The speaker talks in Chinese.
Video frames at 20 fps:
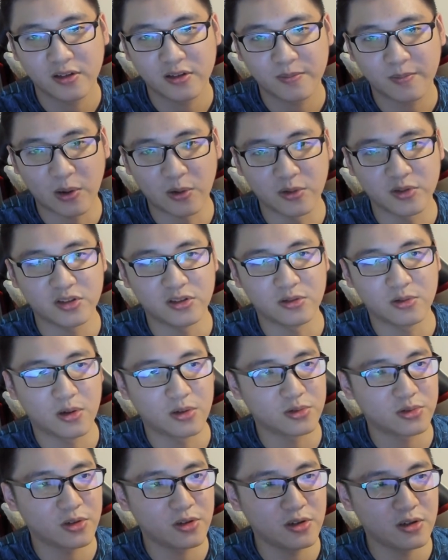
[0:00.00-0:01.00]
帮我实况，
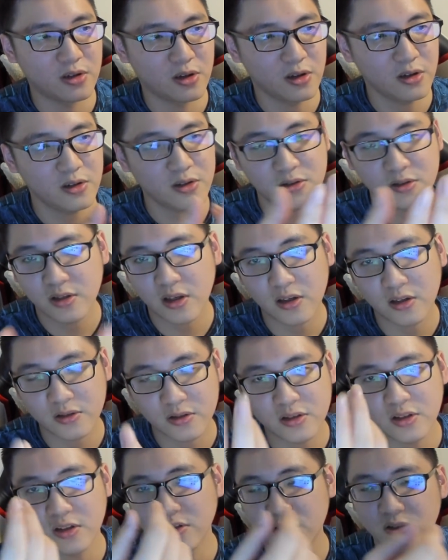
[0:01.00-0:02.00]
所以哎，这样
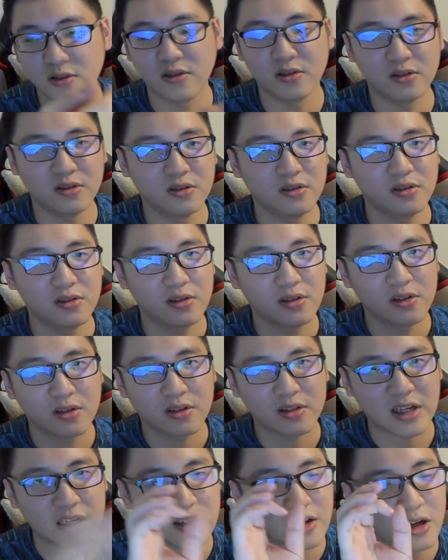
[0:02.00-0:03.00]
其实
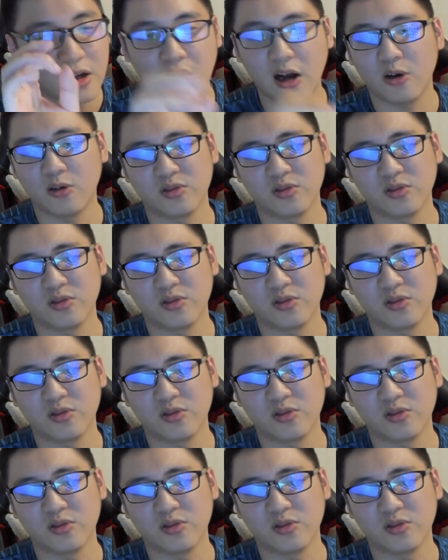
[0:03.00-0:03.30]
刚刚好。